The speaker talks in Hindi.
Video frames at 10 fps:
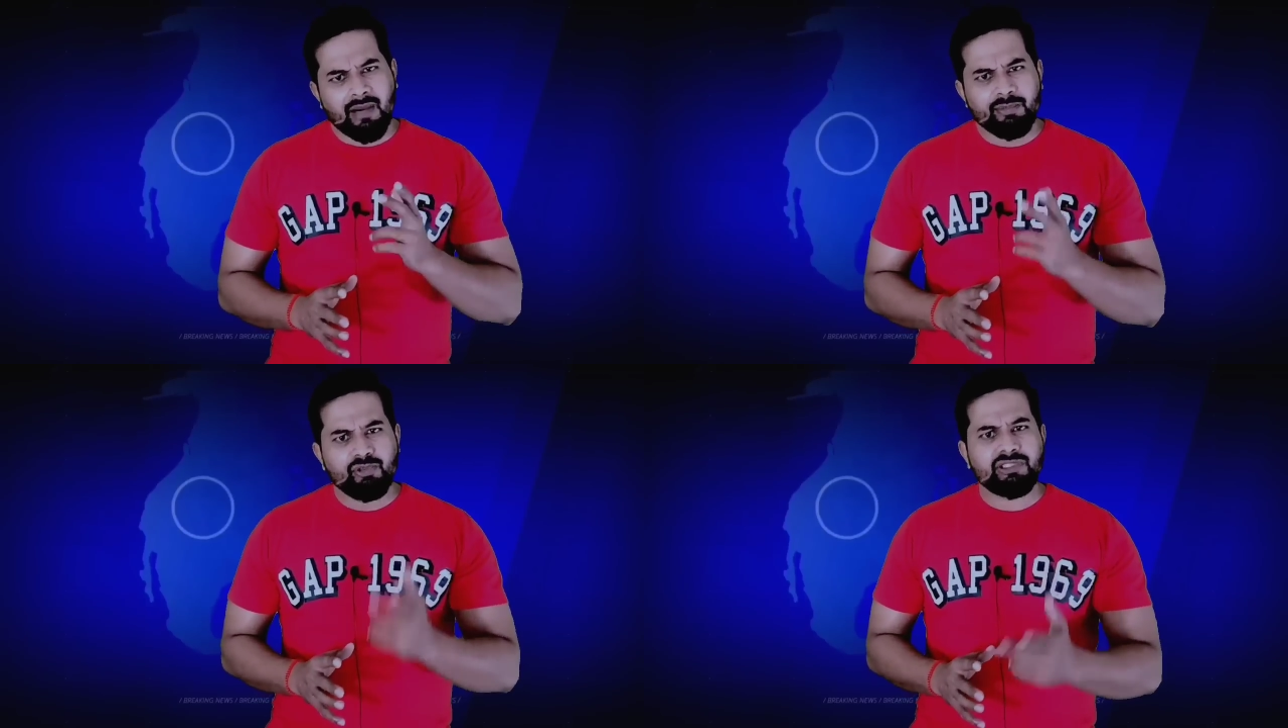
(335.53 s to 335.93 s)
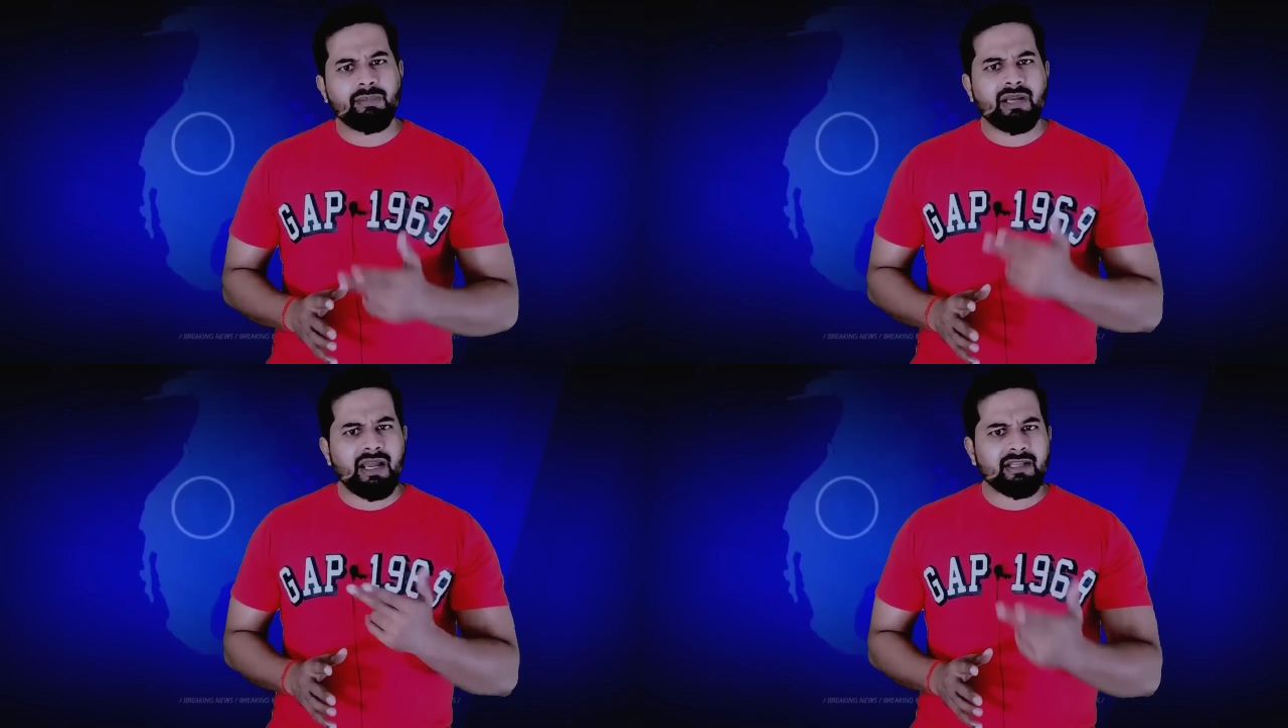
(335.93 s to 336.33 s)
अब्दू
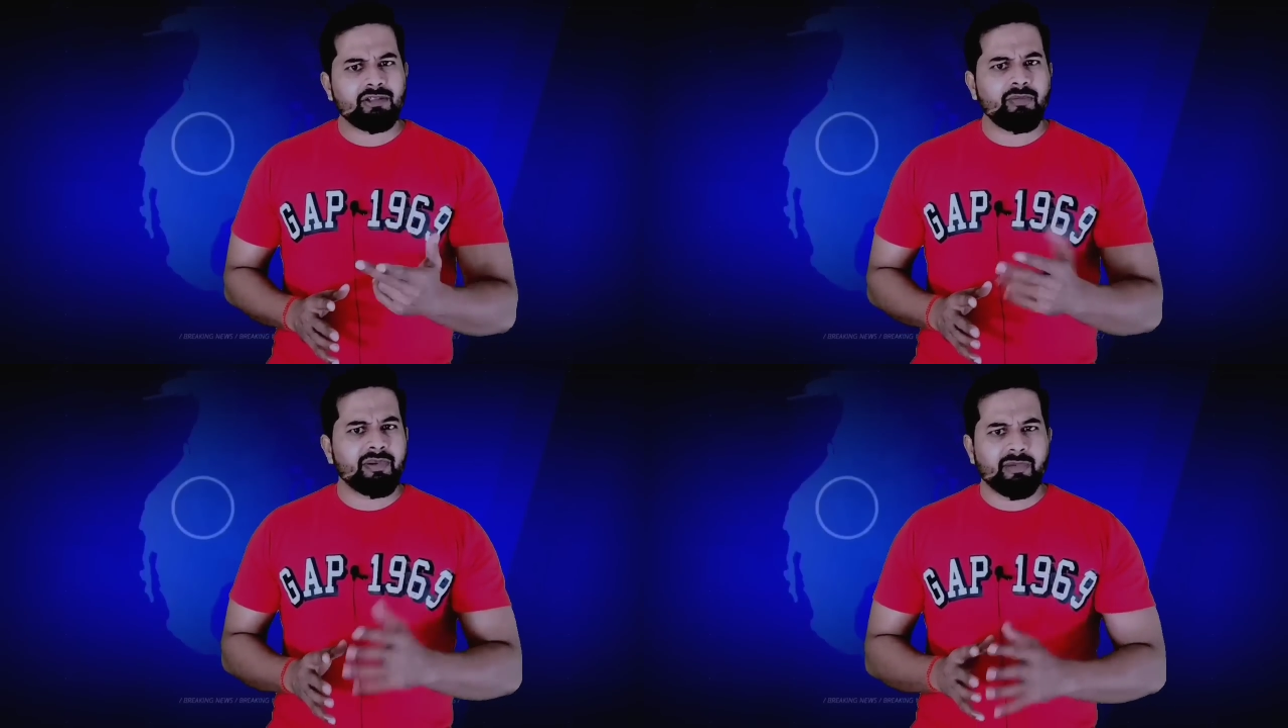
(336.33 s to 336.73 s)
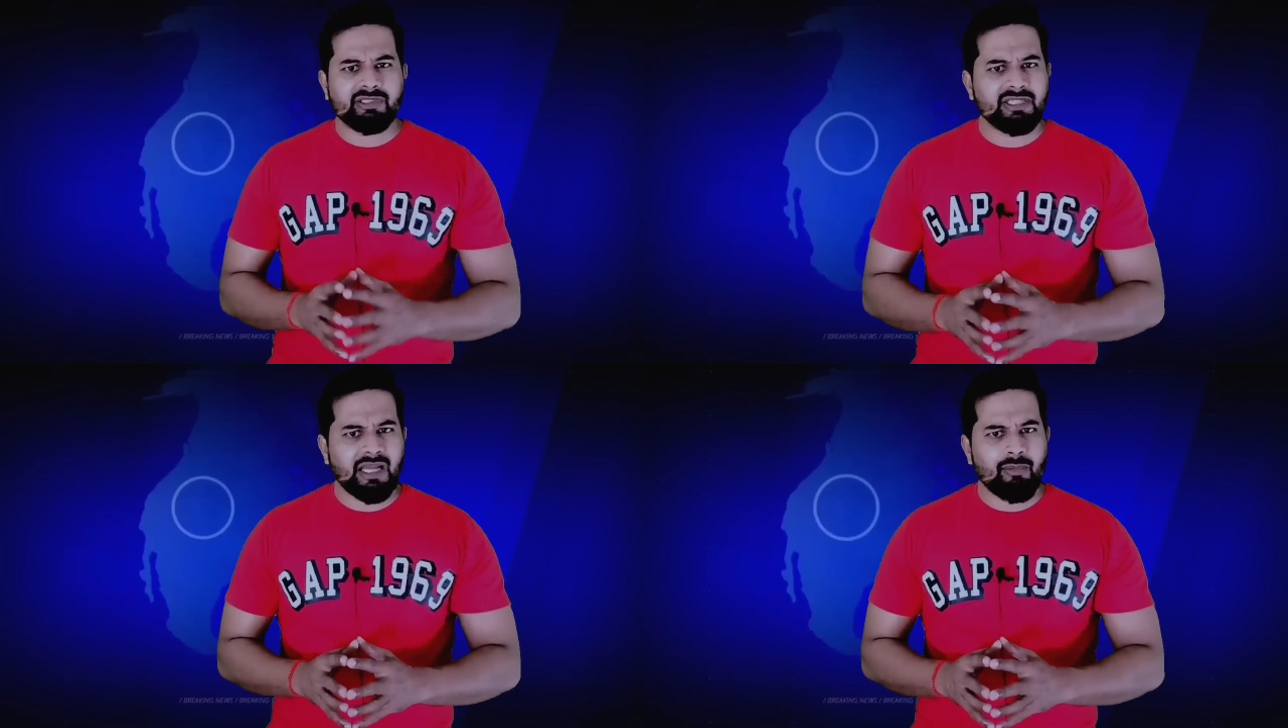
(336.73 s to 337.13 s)
जब गया था तो बिग
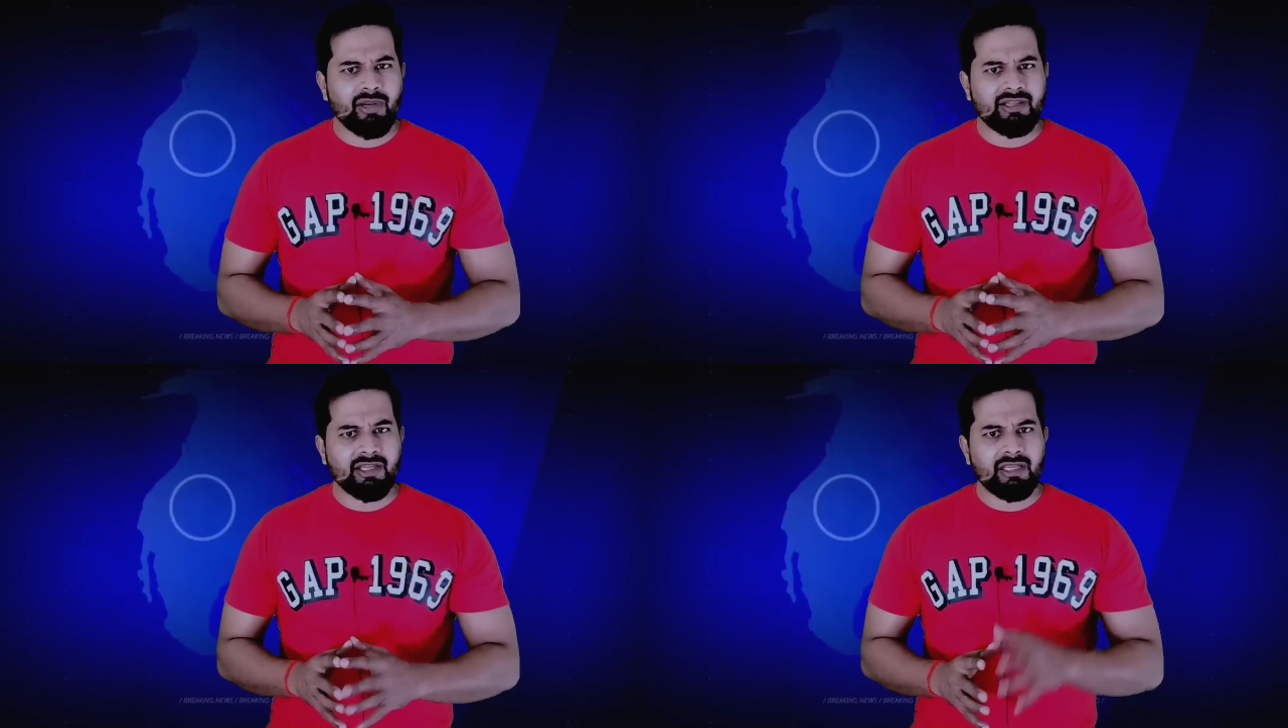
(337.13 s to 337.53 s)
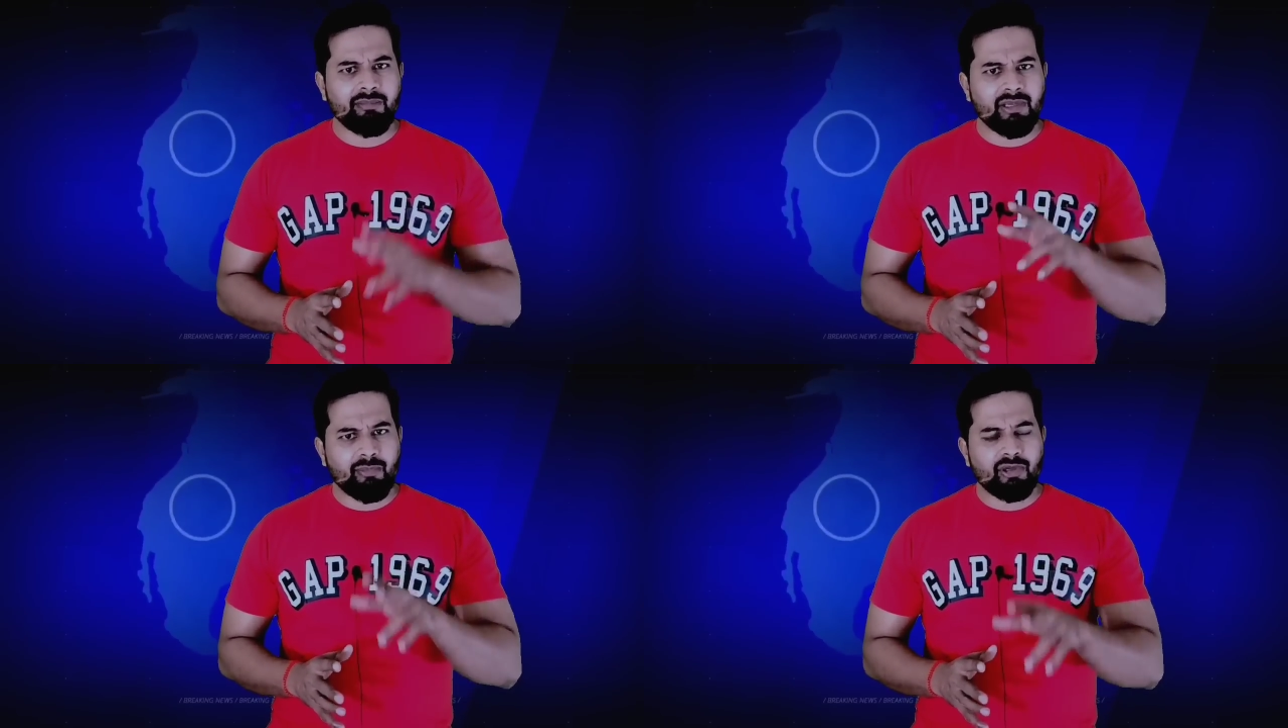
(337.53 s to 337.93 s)
बॉस ने क्या बोला था
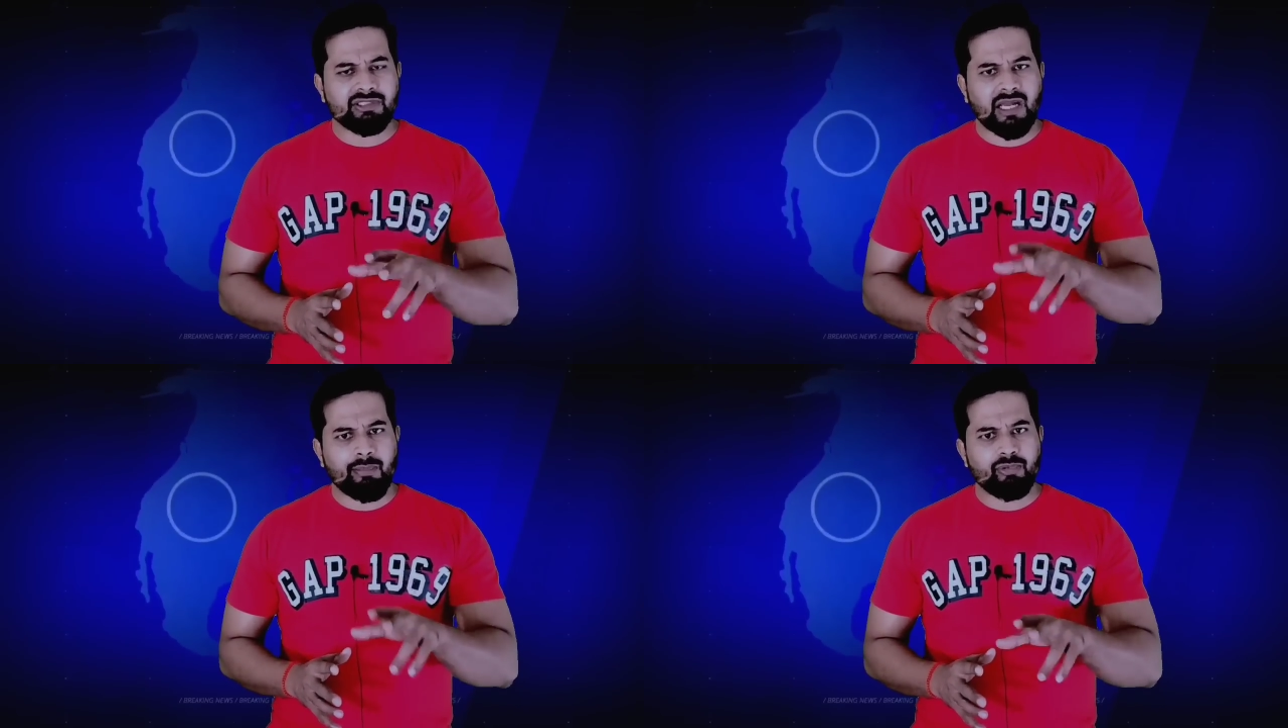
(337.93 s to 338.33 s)
कि बिग बॉस